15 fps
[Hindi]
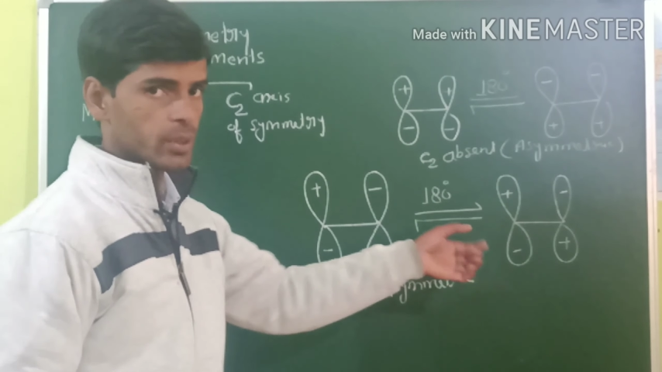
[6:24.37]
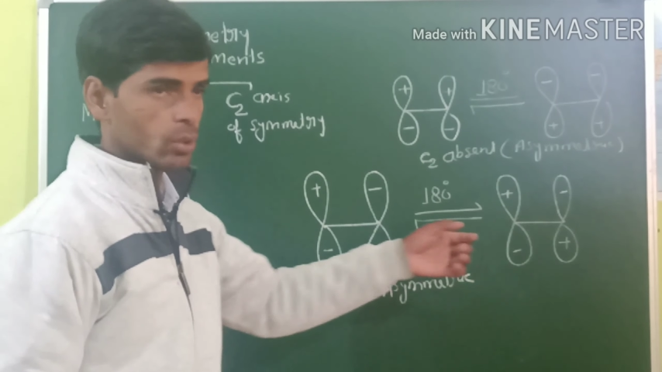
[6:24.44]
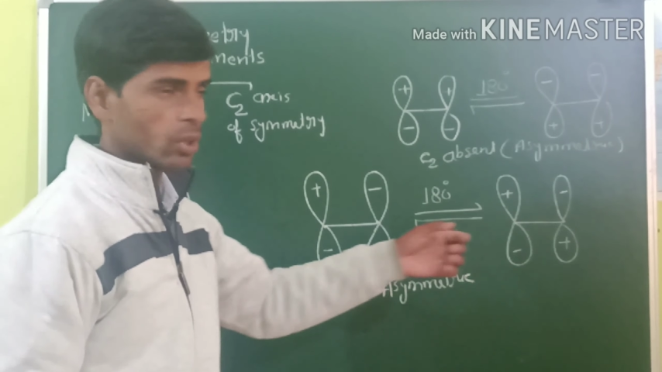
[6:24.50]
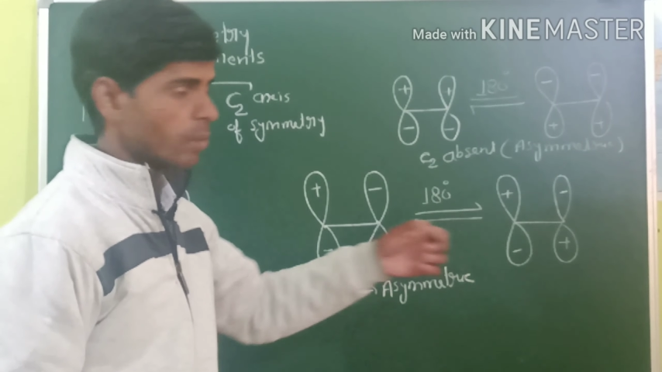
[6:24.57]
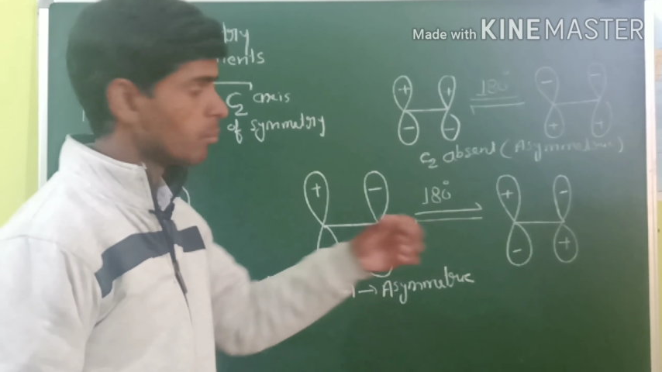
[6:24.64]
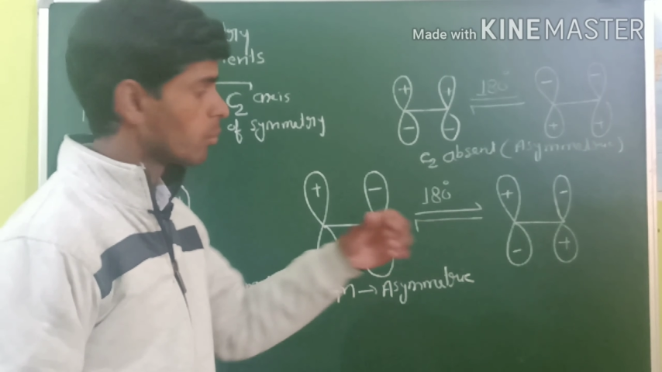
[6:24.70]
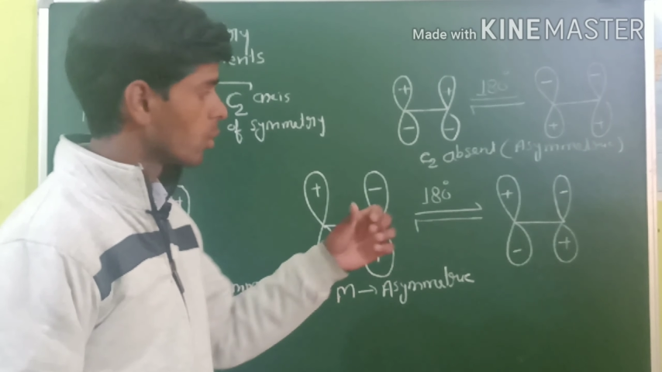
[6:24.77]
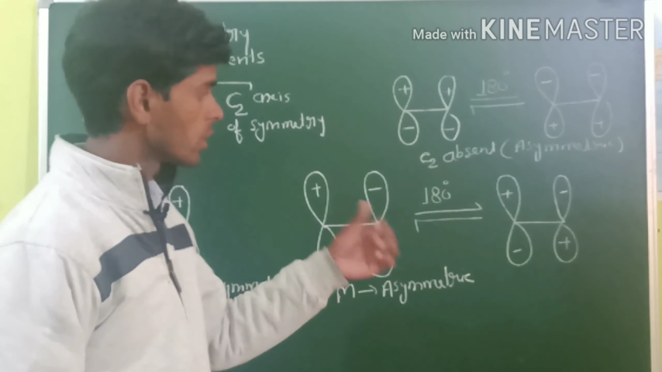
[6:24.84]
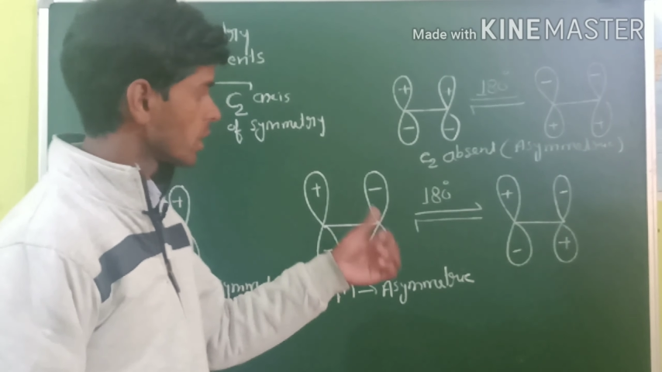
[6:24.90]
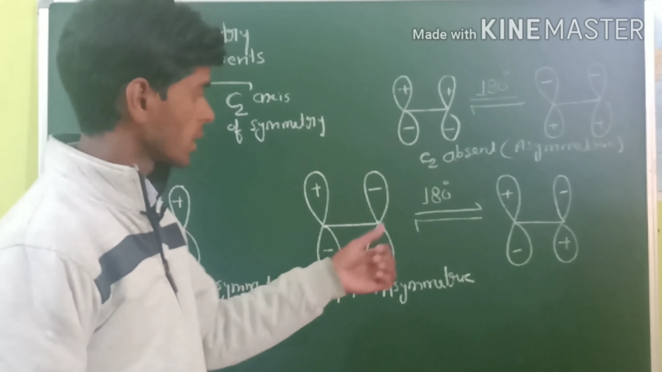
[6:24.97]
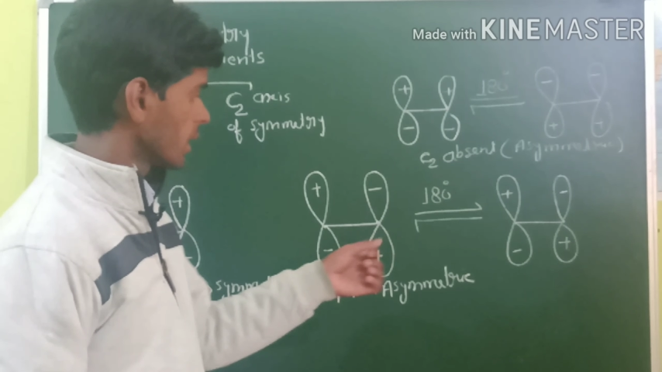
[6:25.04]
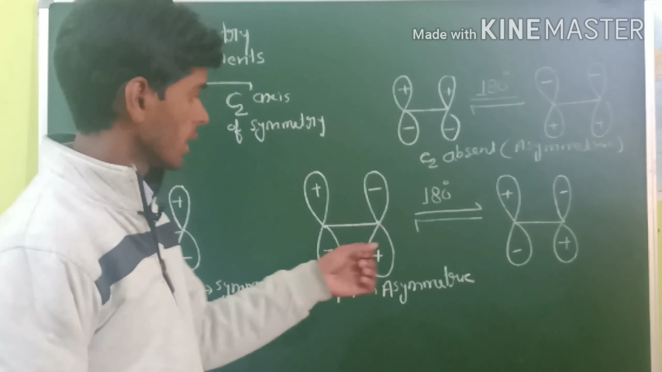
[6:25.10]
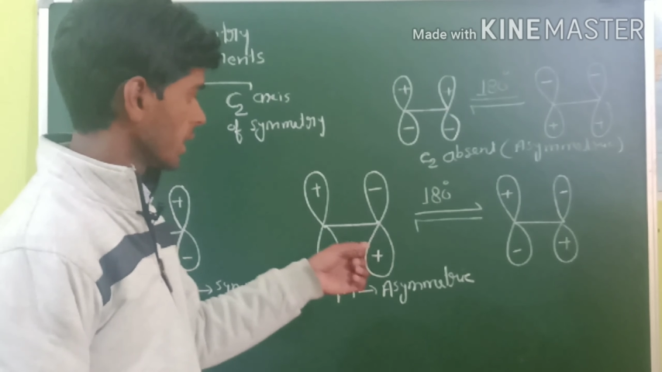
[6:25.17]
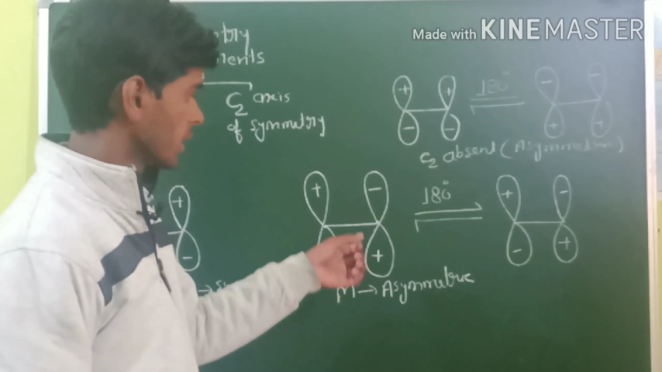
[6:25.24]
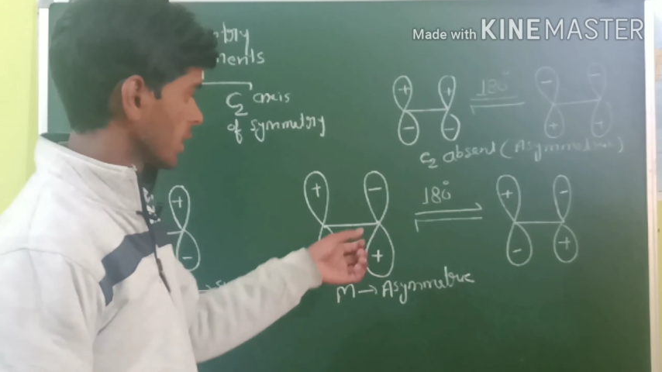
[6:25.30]
तो हम बोल
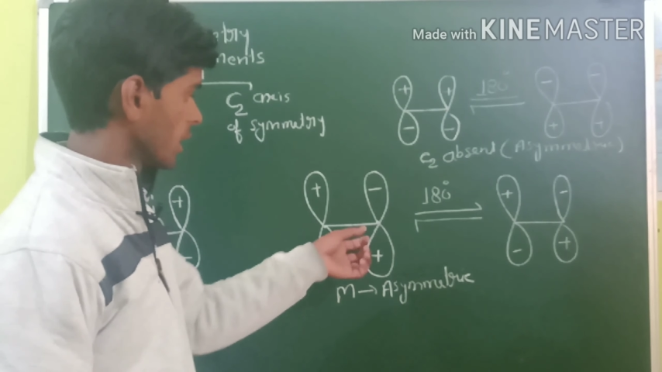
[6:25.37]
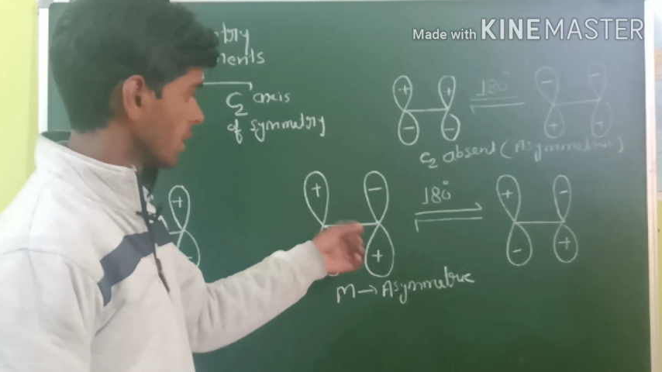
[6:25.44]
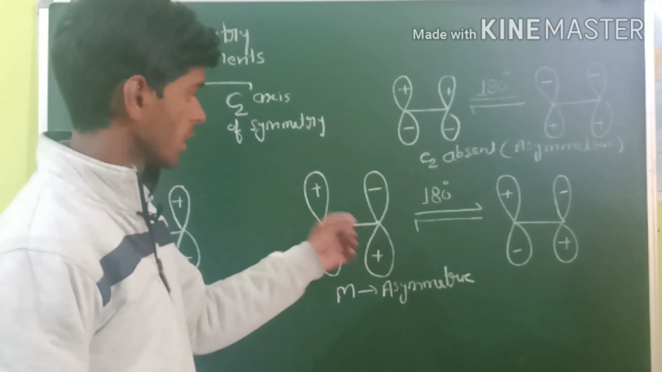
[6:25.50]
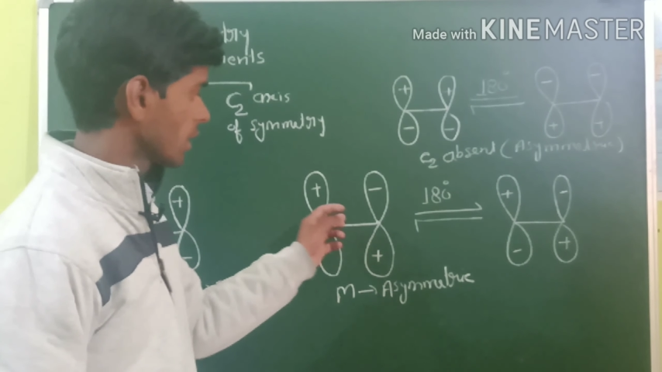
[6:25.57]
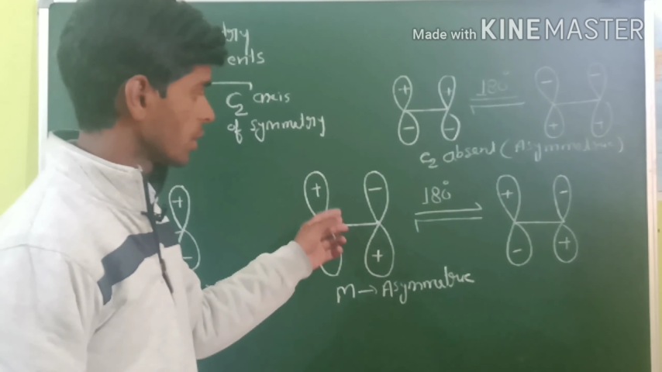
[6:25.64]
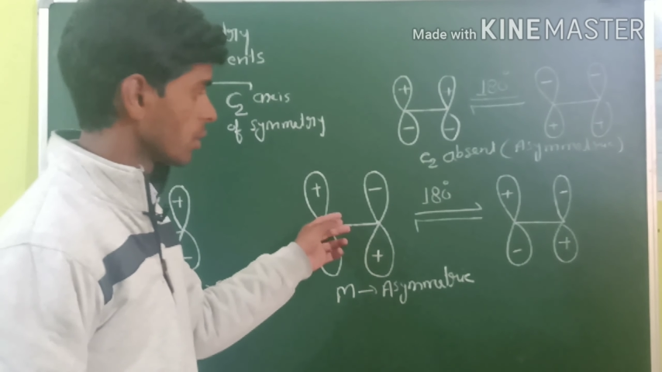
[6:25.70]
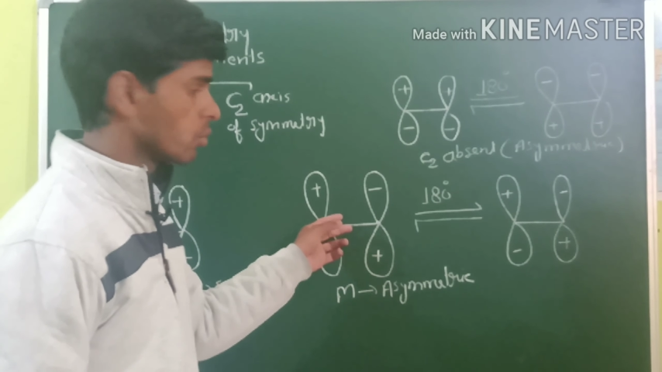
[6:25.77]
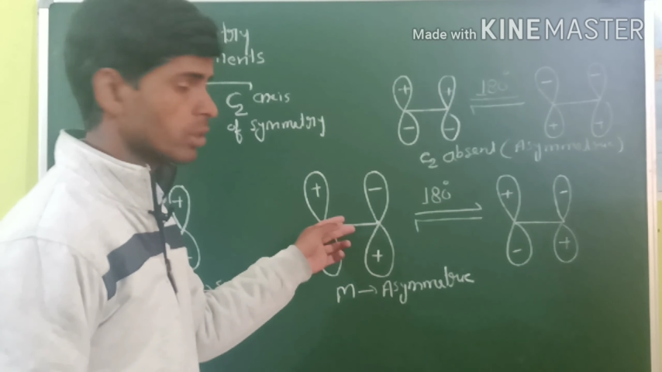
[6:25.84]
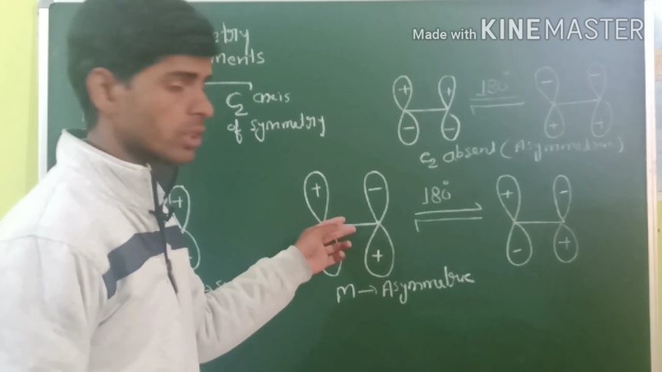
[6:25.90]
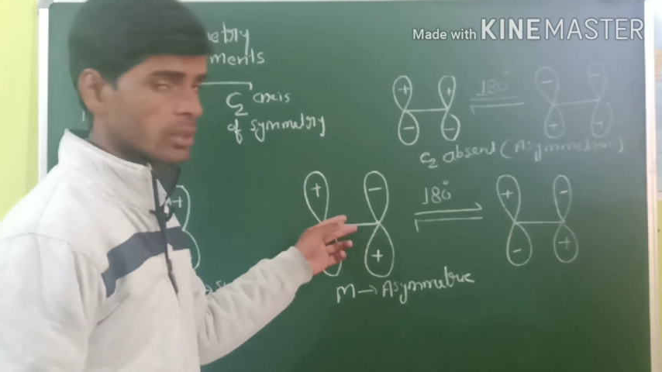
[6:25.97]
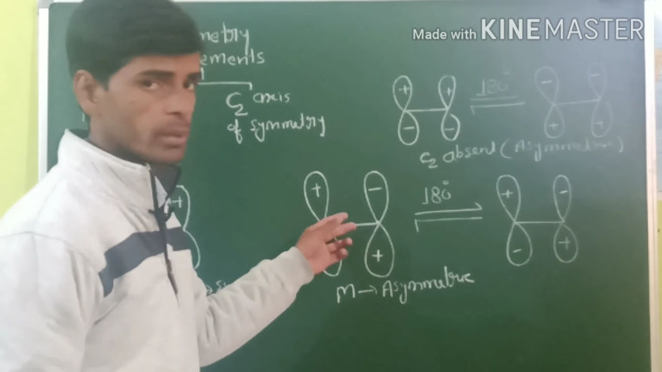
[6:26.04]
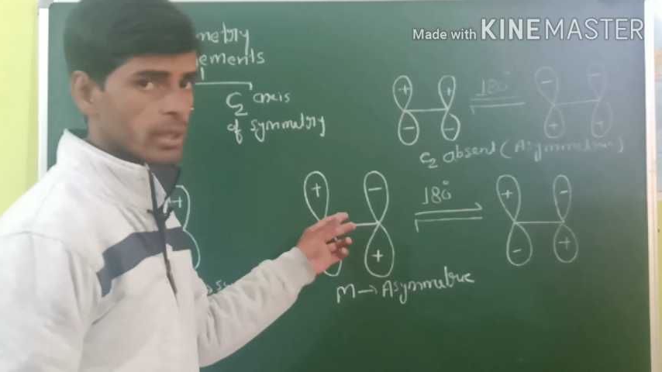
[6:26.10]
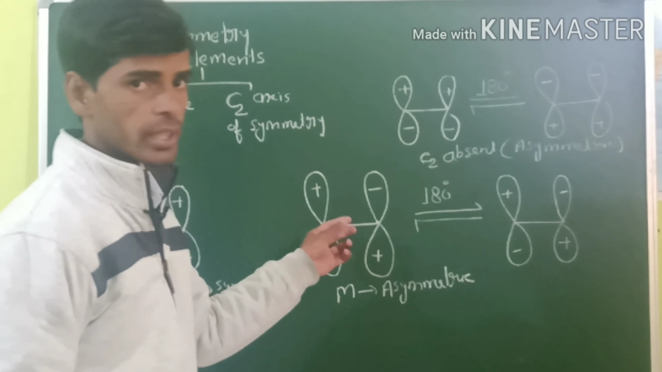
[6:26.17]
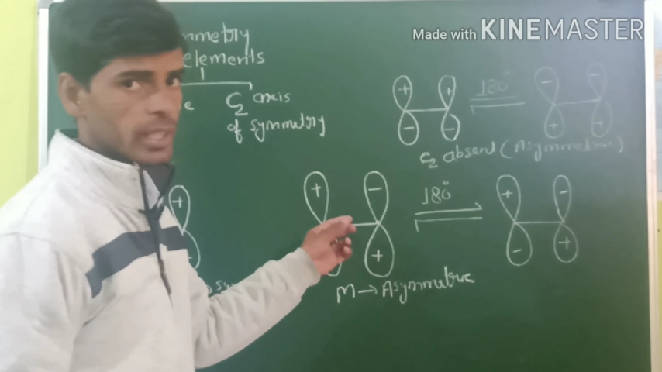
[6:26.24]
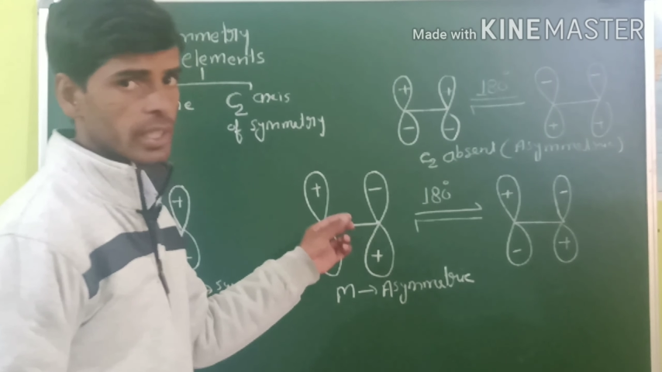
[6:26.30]
सकते हैं कि इसके अंदर सी टू
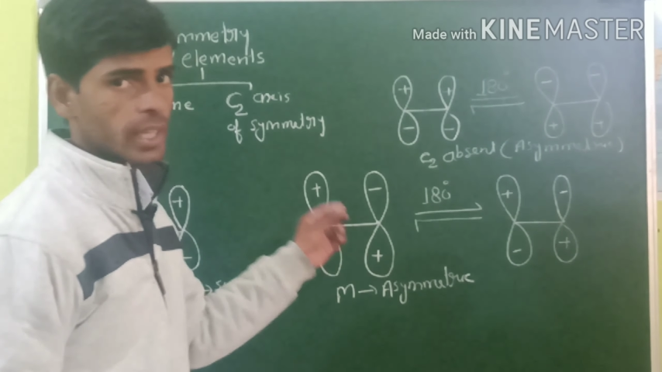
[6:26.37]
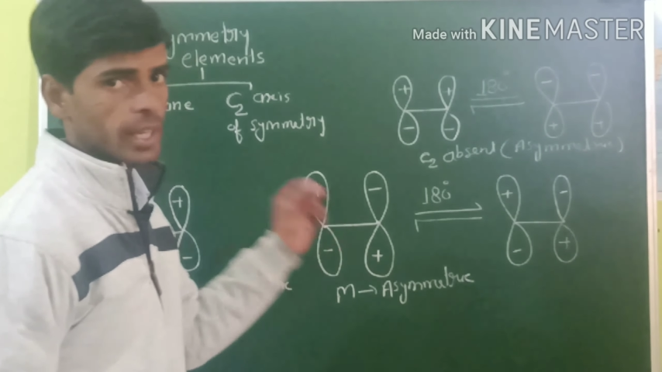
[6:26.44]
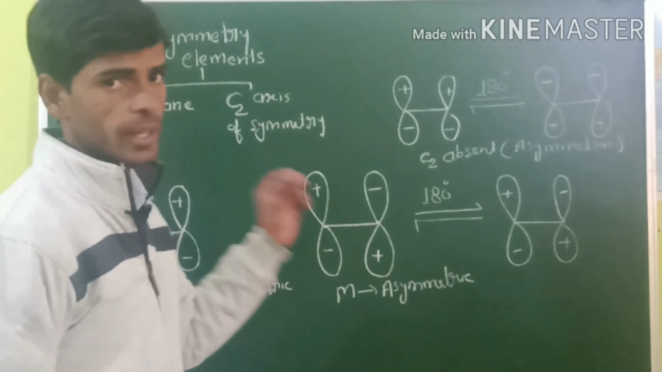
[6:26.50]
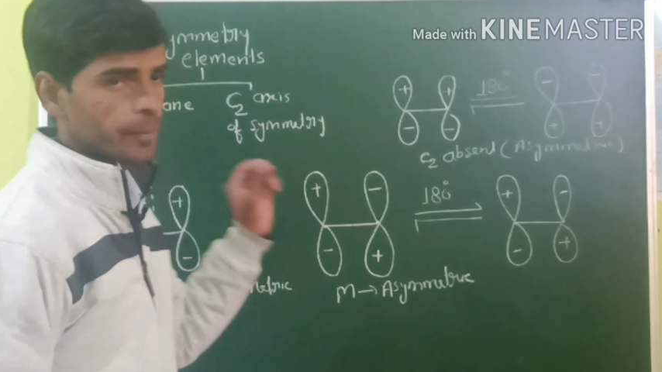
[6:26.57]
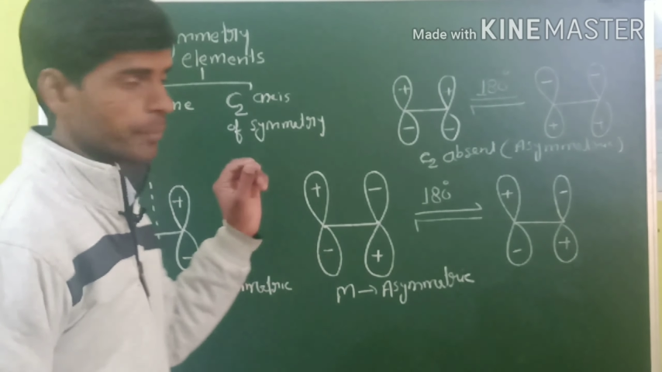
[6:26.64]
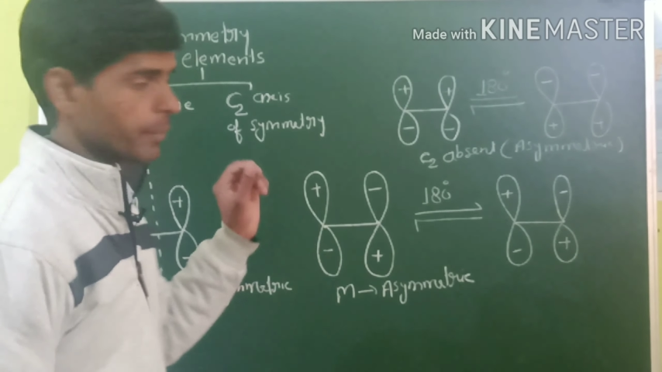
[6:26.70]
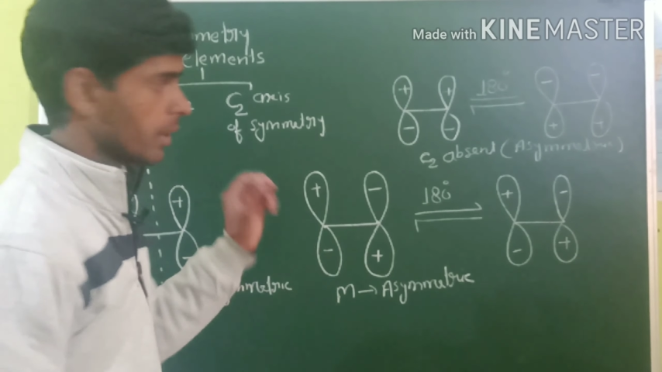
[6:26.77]
सिमेट्री है